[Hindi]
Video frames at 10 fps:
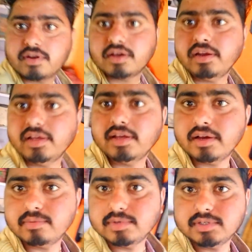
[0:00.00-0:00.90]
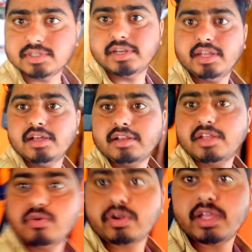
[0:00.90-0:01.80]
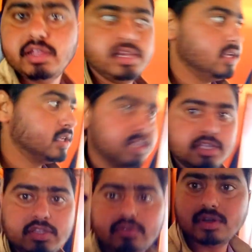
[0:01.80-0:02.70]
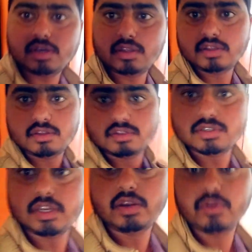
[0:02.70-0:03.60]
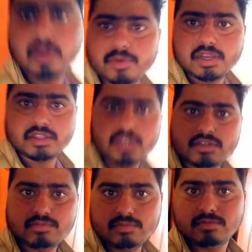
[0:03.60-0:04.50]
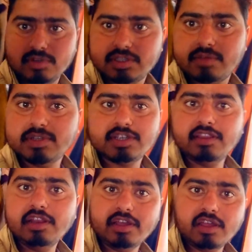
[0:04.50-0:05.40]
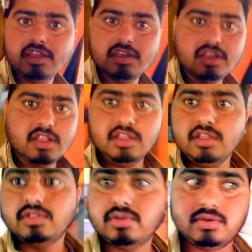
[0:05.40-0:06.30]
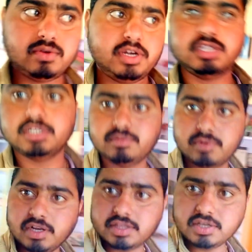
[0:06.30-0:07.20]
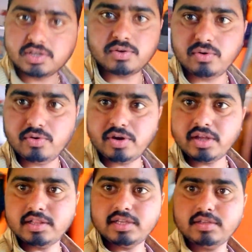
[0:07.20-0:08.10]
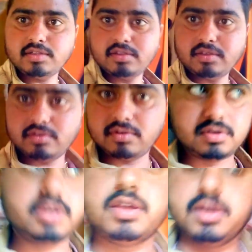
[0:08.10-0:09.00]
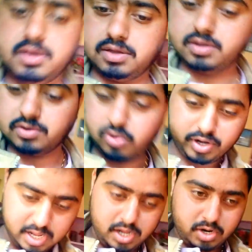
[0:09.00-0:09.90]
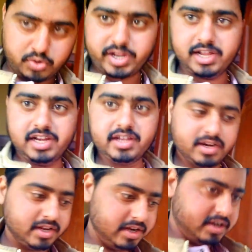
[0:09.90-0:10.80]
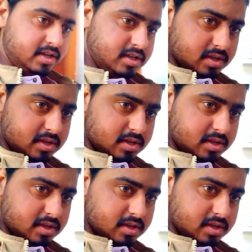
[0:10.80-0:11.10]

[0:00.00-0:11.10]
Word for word: वाना खा लिया अब निकल रहे हैं कोटा के लिए थोड़ा जैकेट वगैरह पहन लेते हैं रास्ते में सर्दी लगेगी तो आंटी जी से मिल लेते हैं और निकलते हैं घर के कोटा के लिए घर के लिए